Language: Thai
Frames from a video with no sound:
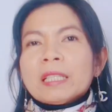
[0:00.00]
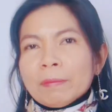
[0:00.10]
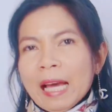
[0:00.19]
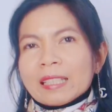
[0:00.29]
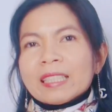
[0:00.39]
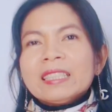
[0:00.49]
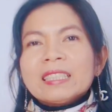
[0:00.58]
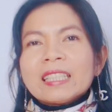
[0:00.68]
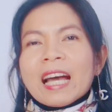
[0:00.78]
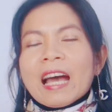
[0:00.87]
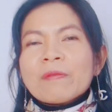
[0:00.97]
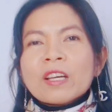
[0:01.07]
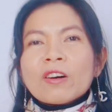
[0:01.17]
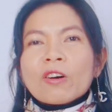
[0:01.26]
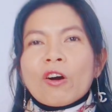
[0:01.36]
มีน้ำหนักนิดนึง นะคะ
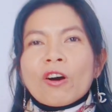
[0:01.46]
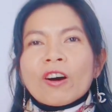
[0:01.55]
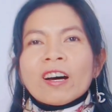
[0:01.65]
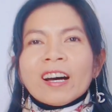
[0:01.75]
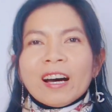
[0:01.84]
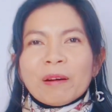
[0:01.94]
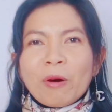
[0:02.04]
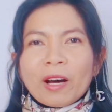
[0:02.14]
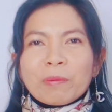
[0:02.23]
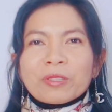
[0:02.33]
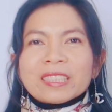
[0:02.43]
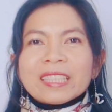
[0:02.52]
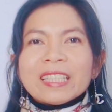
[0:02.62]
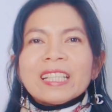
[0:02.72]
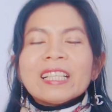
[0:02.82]
ก็เหมาะกับคน
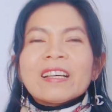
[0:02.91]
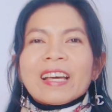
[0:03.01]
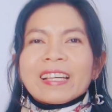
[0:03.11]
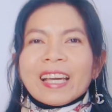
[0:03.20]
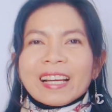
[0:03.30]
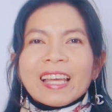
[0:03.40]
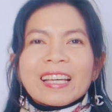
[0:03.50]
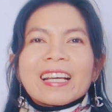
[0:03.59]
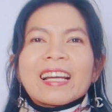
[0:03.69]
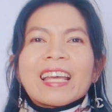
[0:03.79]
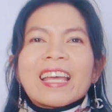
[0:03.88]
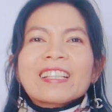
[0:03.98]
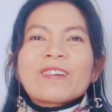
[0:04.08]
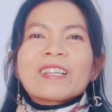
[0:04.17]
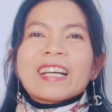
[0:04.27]
ที่แข็งแรงแข็งแรง
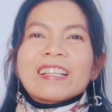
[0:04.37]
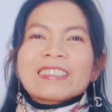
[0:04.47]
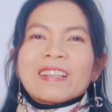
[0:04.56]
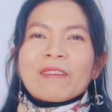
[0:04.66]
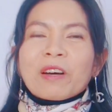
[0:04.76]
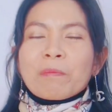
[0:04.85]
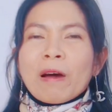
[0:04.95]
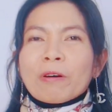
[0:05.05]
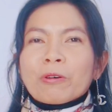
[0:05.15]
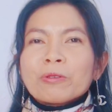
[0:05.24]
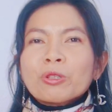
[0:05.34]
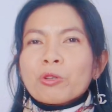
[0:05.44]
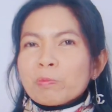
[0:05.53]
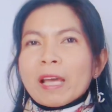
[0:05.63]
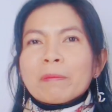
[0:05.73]
หน่อยนะคะสำหรับกระเป๋าท
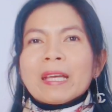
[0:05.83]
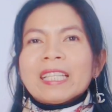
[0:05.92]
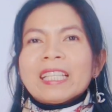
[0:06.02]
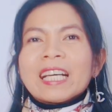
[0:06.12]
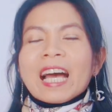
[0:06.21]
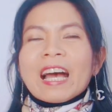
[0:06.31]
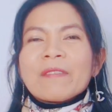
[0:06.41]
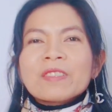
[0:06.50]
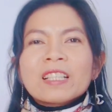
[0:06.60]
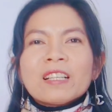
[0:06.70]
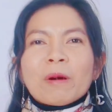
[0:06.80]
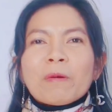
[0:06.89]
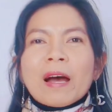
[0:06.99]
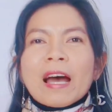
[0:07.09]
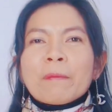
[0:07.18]
สแบ็กใบนี้นะคะเพ
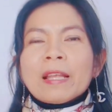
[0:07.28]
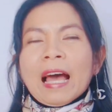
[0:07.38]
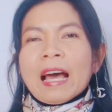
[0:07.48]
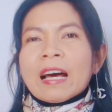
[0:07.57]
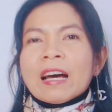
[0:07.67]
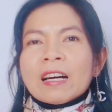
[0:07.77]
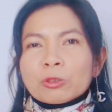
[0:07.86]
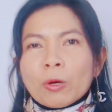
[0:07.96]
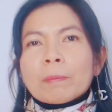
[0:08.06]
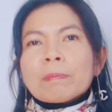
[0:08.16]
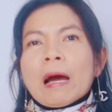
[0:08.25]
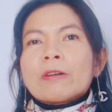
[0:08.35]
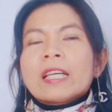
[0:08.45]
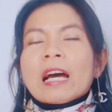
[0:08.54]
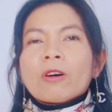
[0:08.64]
ราะว่าเวลาตัวกระเป๋า
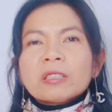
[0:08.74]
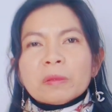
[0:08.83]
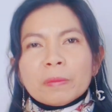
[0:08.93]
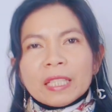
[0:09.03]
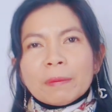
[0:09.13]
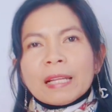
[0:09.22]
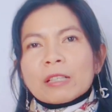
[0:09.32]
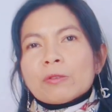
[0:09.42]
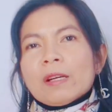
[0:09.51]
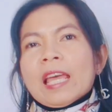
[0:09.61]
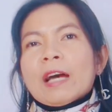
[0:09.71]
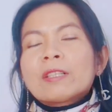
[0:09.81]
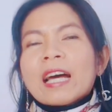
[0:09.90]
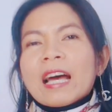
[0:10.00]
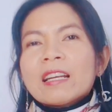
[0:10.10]
เนี่ยเขาก็จะมีน้ำหนักอยู่แล้ว
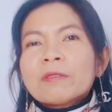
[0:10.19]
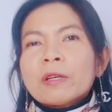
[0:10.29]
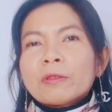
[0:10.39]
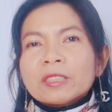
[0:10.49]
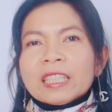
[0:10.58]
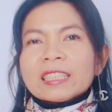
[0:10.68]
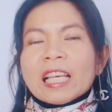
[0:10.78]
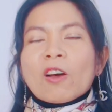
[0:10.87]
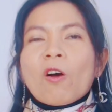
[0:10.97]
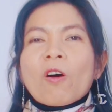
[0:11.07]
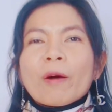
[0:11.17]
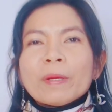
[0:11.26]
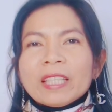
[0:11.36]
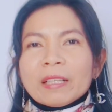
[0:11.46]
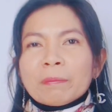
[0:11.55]
นะคะ แล้วเรายิ่งใส่ของเข้า
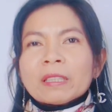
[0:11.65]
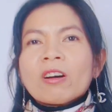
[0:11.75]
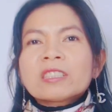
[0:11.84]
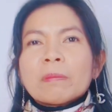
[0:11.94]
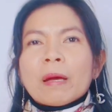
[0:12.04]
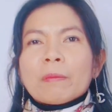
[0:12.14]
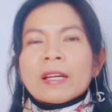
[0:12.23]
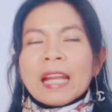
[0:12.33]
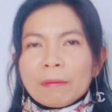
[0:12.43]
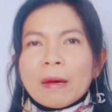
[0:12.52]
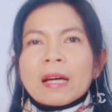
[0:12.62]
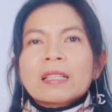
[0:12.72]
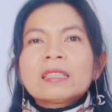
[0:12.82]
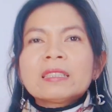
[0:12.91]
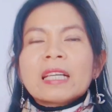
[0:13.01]
ไปอีก มันก็จะแบบว่าหนักมาก
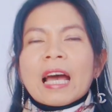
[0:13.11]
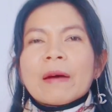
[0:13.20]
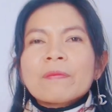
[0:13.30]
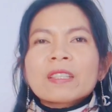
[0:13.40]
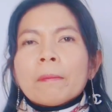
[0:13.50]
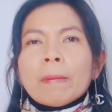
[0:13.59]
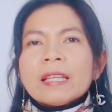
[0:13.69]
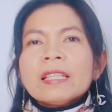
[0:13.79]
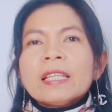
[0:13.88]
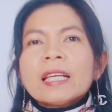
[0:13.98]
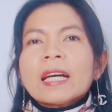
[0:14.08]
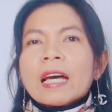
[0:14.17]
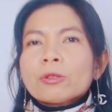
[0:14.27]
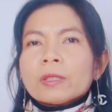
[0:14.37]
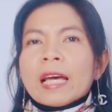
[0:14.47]
ขึ้นนะคะใบนี้นะคะ
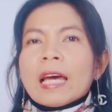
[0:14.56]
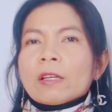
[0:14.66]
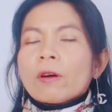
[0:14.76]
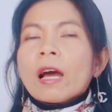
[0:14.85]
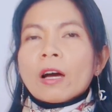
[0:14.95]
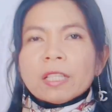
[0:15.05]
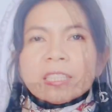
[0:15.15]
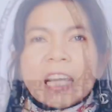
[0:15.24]
ตัวฐานของเขาเนี่ย